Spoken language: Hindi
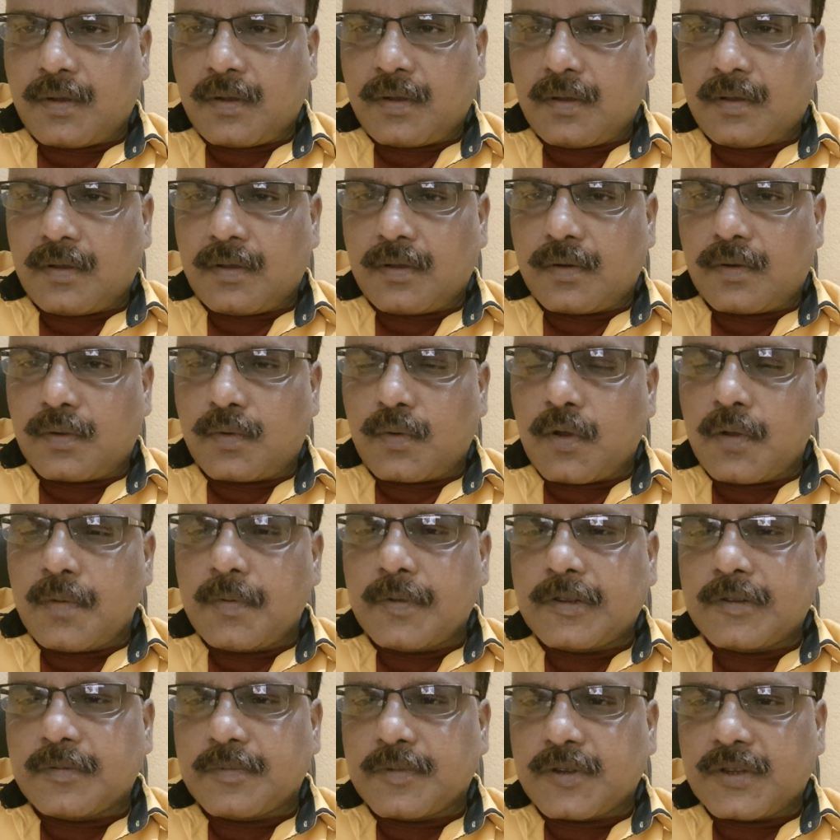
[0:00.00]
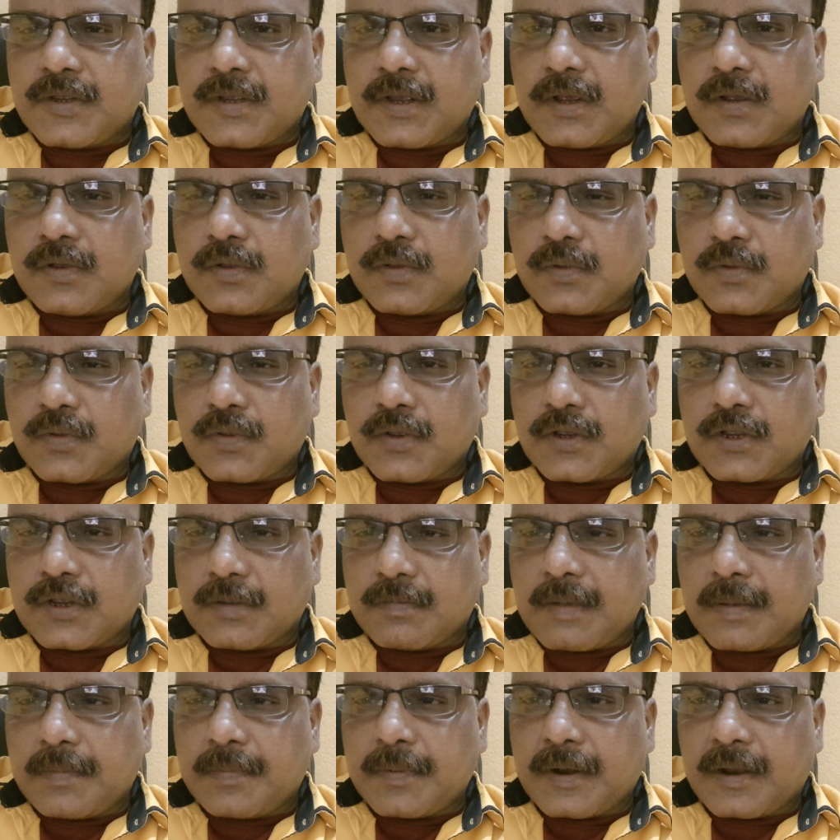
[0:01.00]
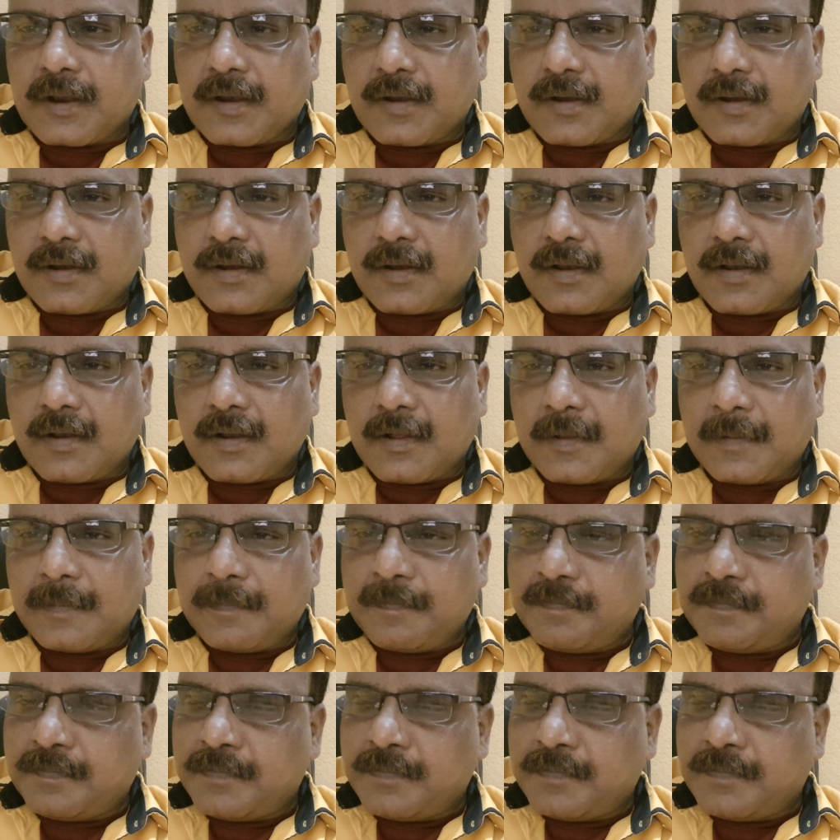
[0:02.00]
और कोई भी समस्या हो तो उसे समय पर हिंडन न लें